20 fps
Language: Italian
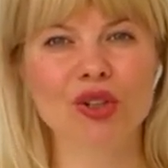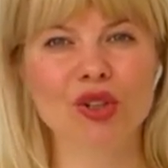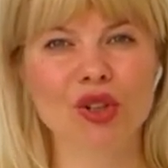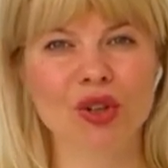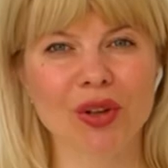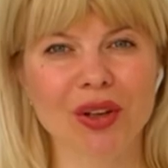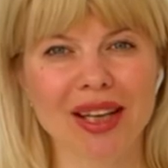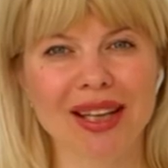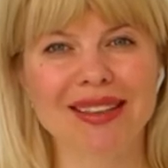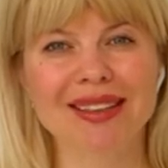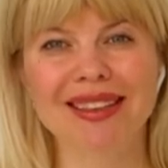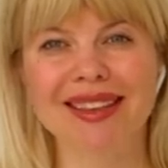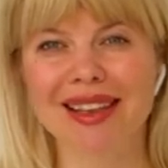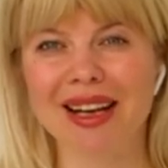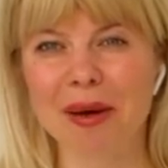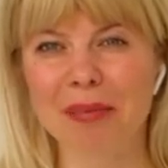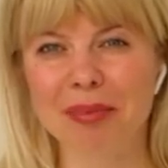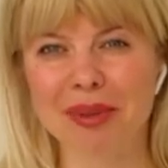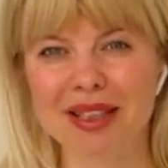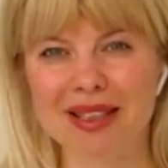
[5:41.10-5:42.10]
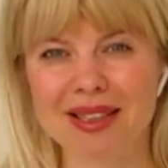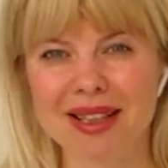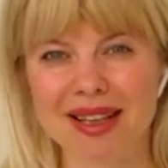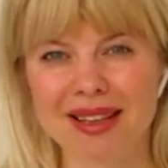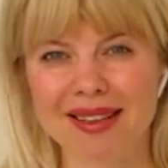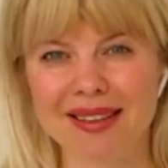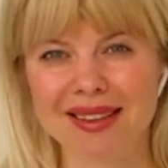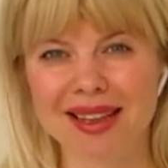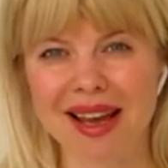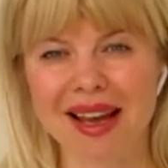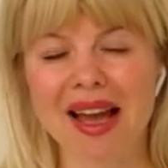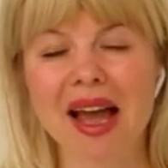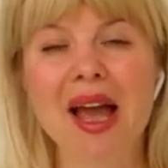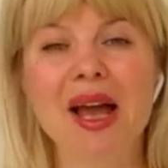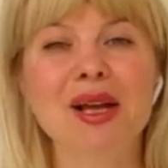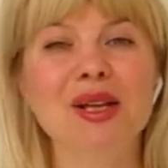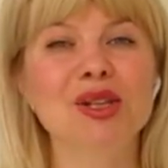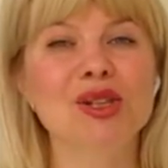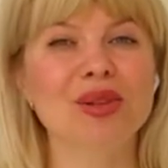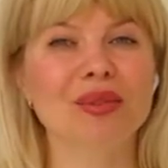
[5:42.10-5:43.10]
ciò che ti rappresenta.
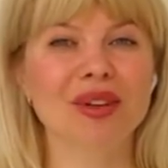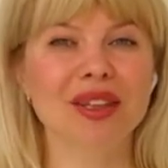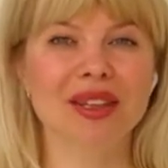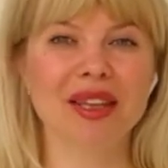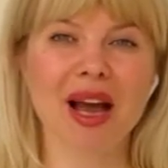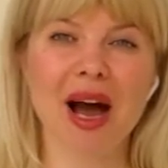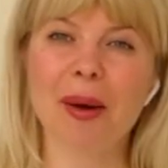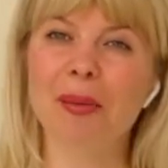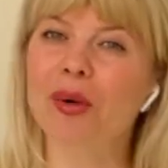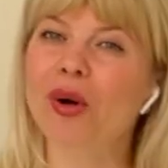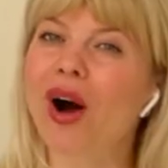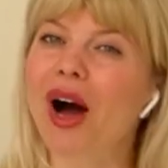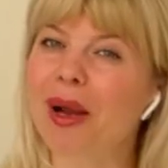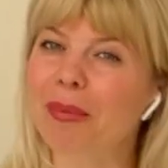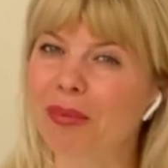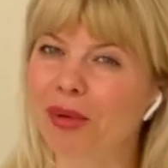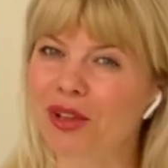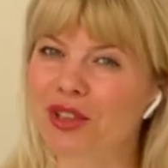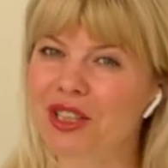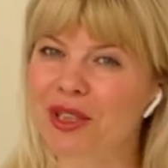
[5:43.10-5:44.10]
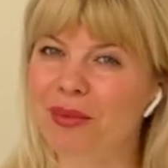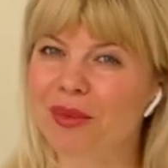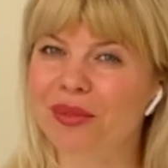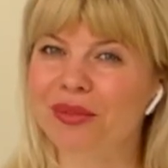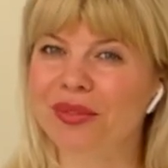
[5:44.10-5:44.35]
Ci vediamo al prossimo